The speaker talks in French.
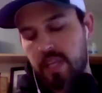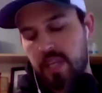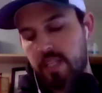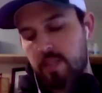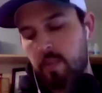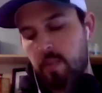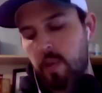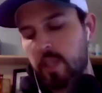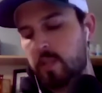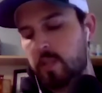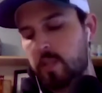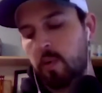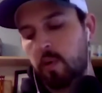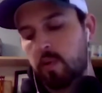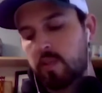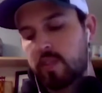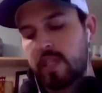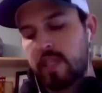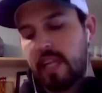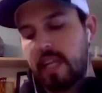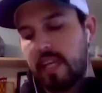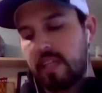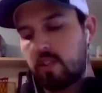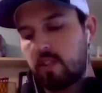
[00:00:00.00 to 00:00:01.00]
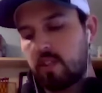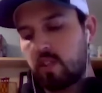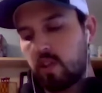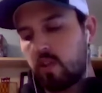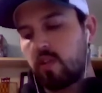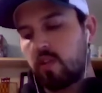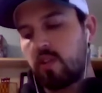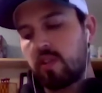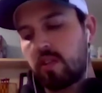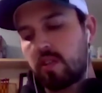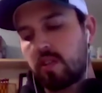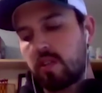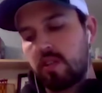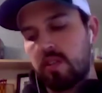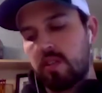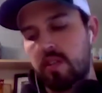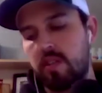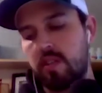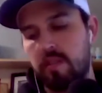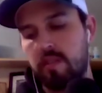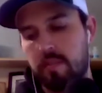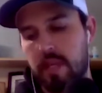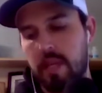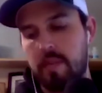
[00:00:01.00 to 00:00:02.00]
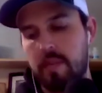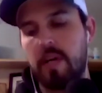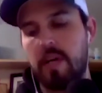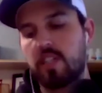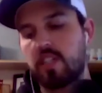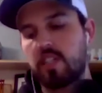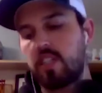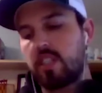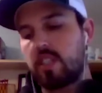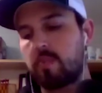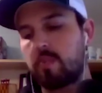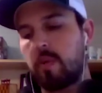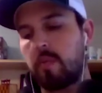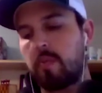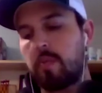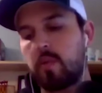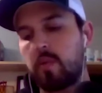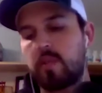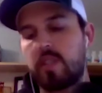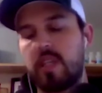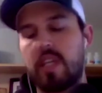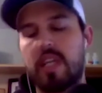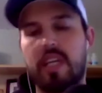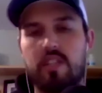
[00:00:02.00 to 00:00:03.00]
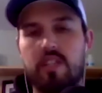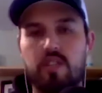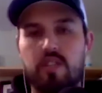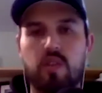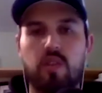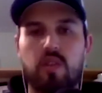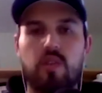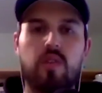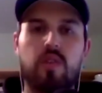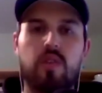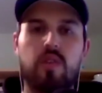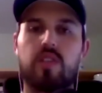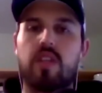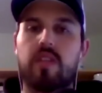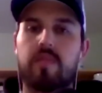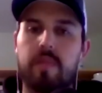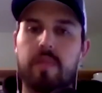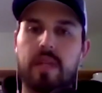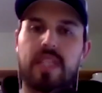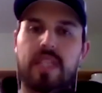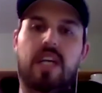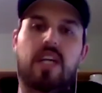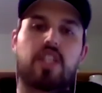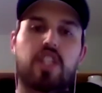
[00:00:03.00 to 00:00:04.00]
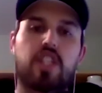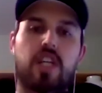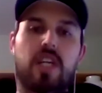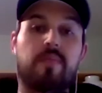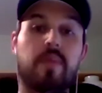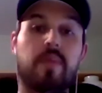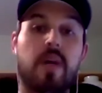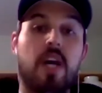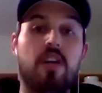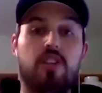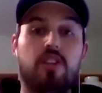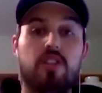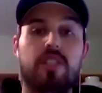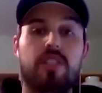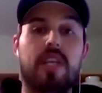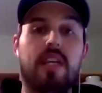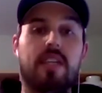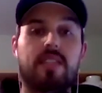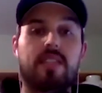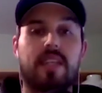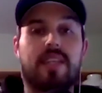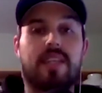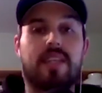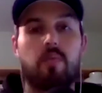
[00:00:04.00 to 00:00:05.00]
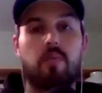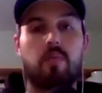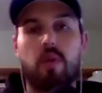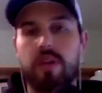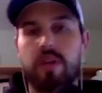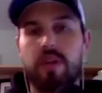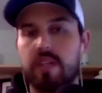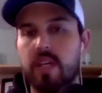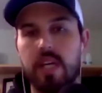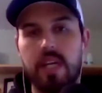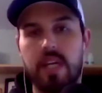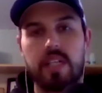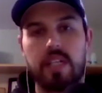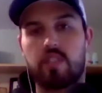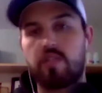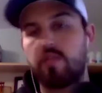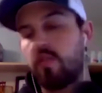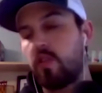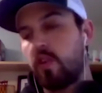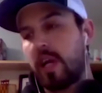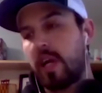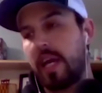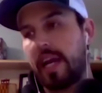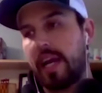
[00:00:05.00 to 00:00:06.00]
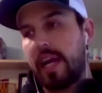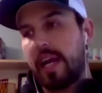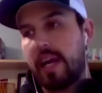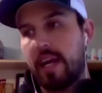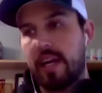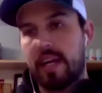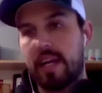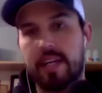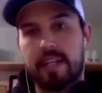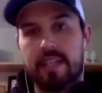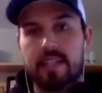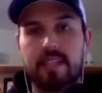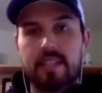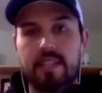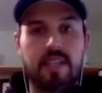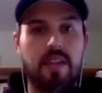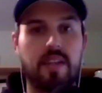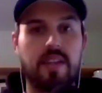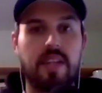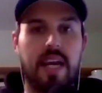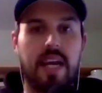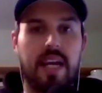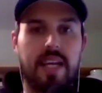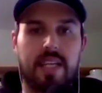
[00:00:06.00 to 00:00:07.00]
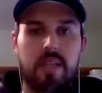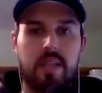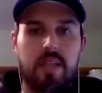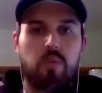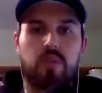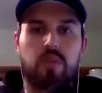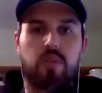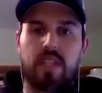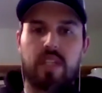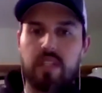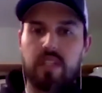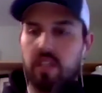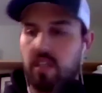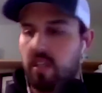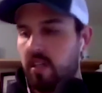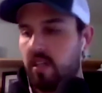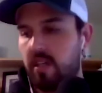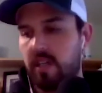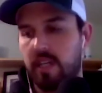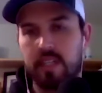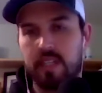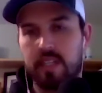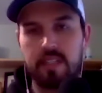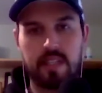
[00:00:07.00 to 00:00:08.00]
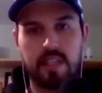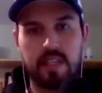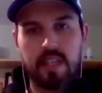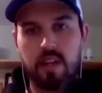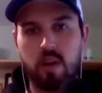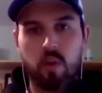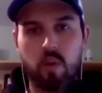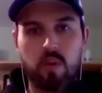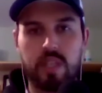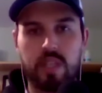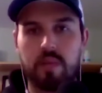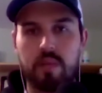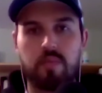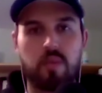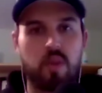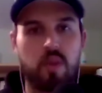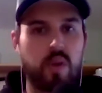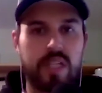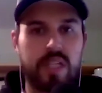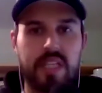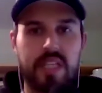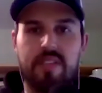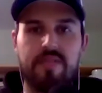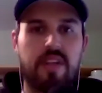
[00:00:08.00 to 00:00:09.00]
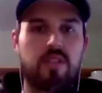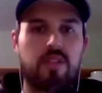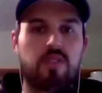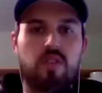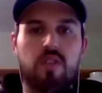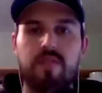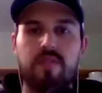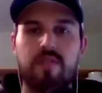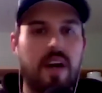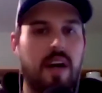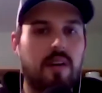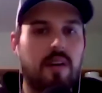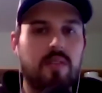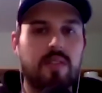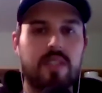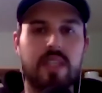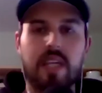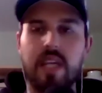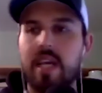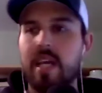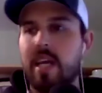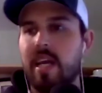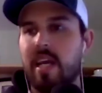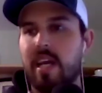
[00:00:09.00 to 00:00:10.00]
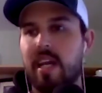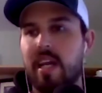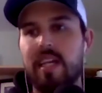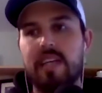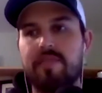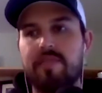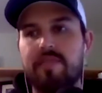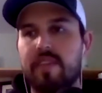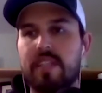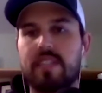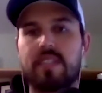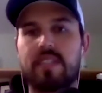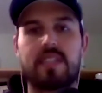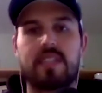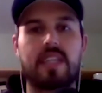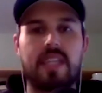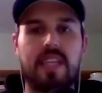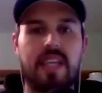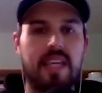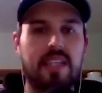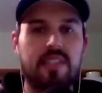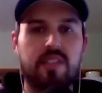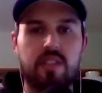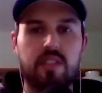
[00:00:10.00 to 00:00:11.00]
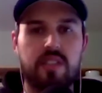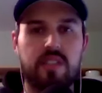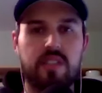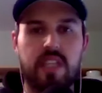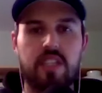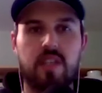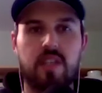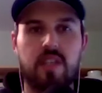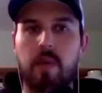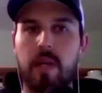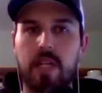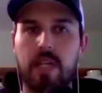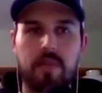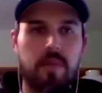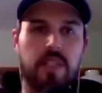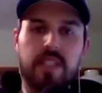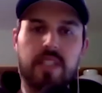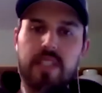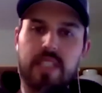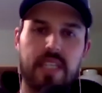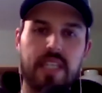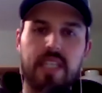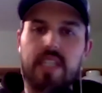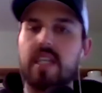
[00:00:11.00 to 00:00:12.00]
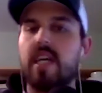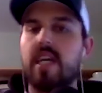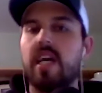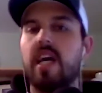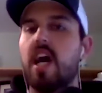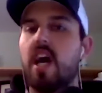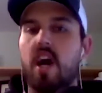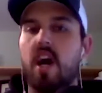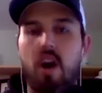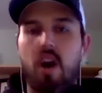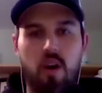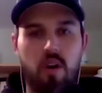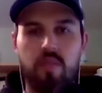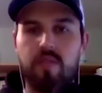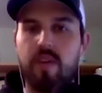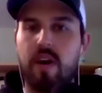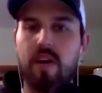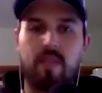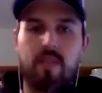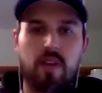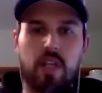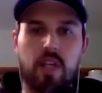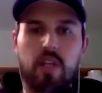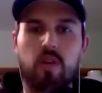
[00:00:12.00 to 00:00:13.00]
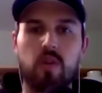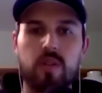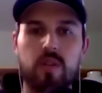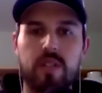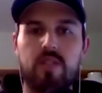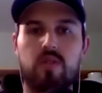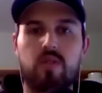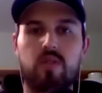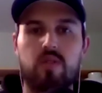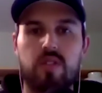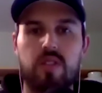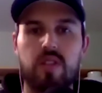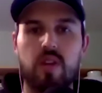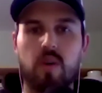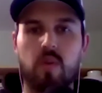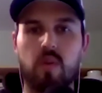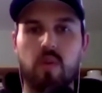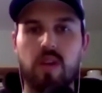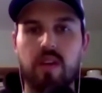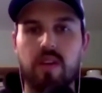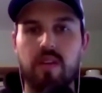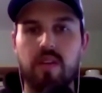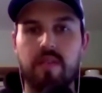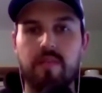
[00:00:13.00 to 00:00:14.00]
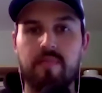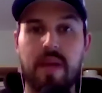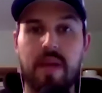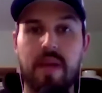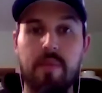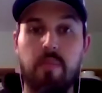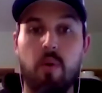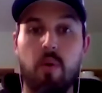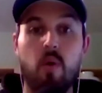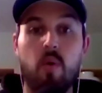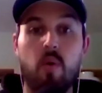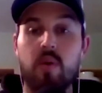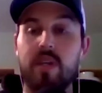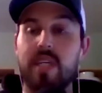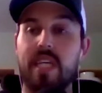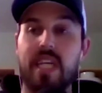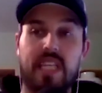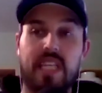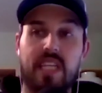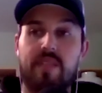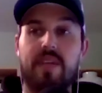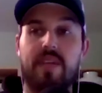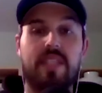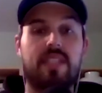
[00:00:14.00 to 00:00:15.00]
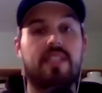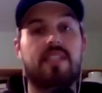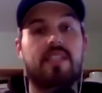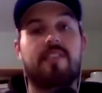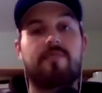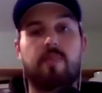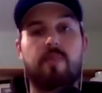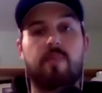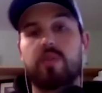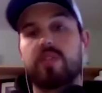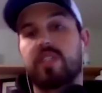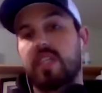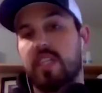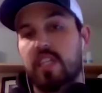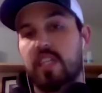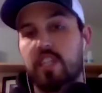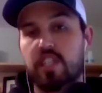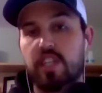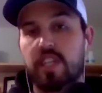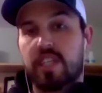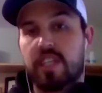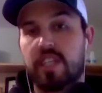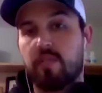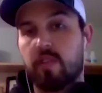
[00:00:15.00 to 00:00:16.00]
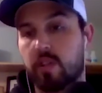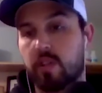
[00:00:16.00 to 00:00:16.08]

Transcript: c'est pas supposé d'être dur, bien manger, c'est pas supposé d'être dur, de te mettre en shape, jusqu'à un certain point. Si tu veux euh, descendre à 4 de gras, être ses gros abdos avec des veines sur le ventre, les festriers sur un stage de bodybuilding, on va avoir une autre discussion. Là. Mais pour 99 des gens qui vont